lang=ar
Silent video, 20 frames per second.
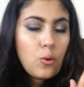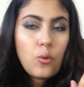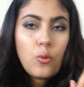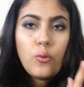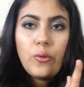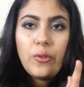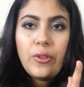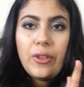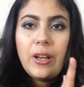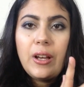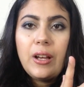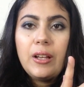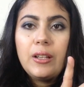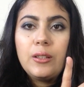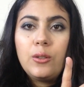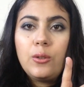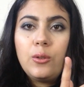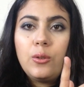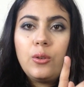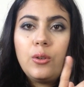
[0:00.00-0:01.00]
وفيها
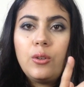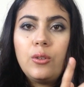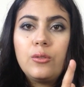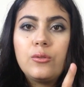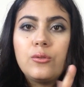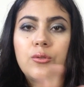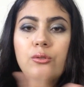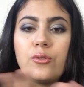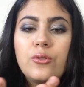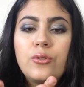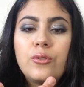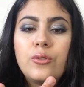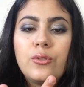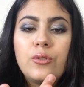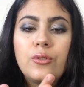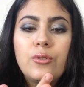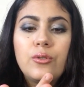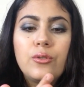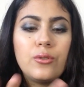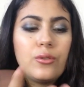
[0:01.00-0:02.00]
هاد الاورانج
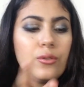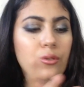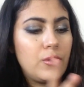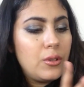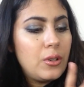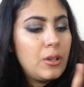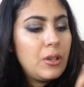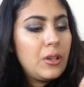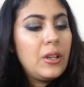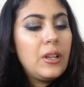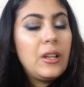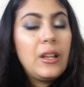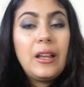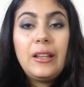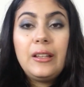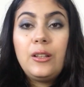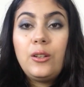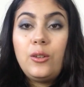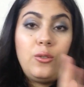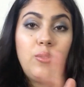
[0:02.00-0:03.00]

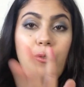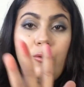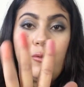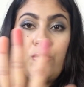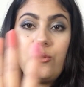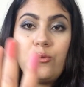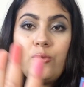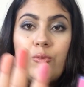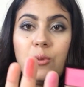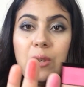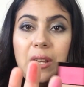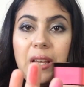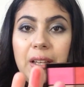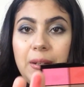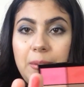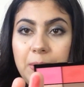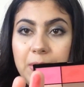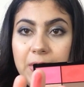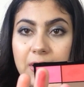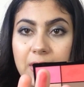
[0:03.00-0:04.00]
هاد الاورانج
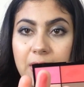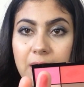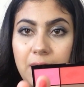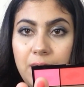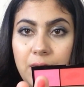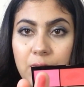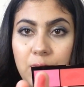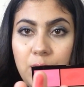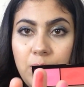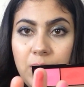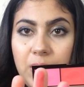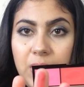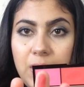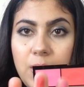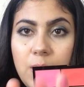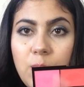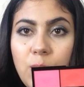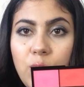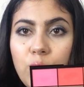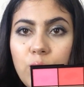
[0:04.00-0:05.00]
واعر بزاف عجبني
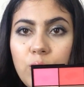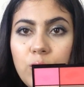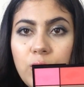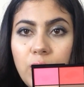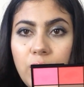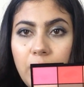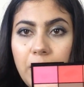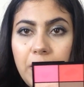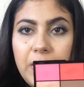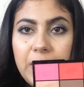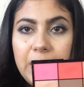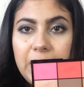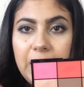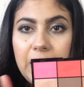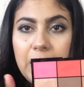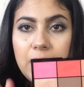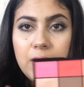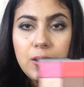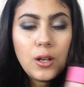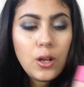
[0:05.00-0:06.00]
سي مون كود كور فات
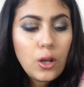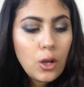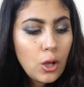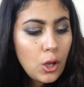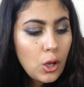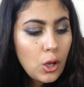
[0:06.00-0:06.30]
ثلاثه